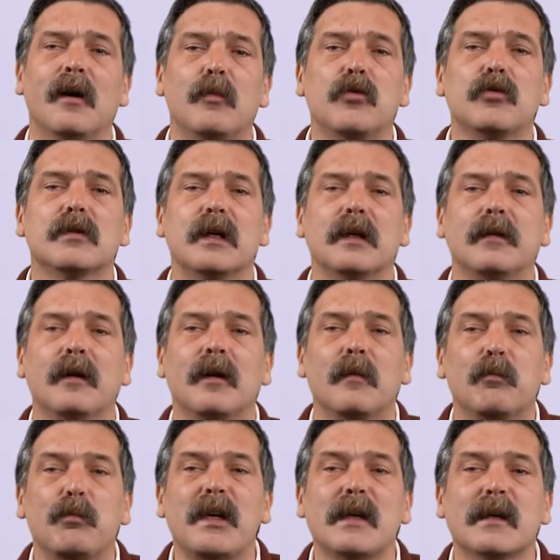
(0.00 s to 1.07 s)
buradan
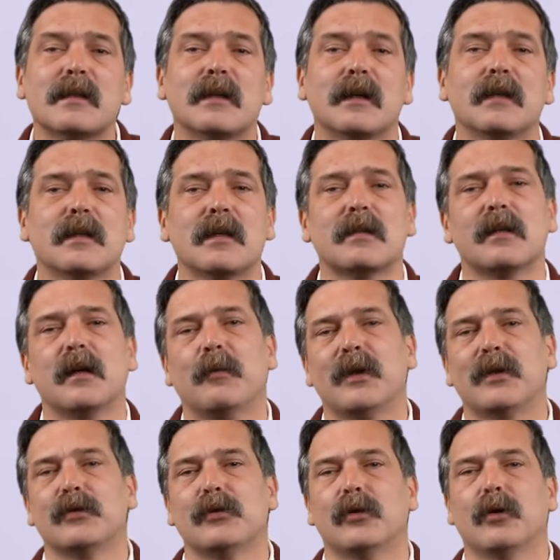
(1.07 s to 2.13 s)
bir kez daha
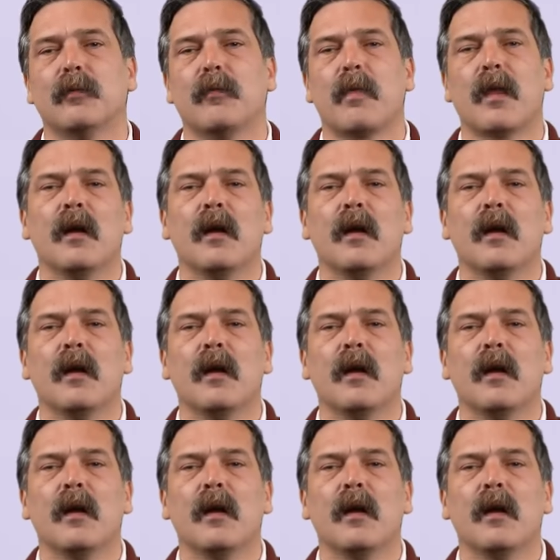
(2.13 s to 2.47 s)
seslenmek istiyorum.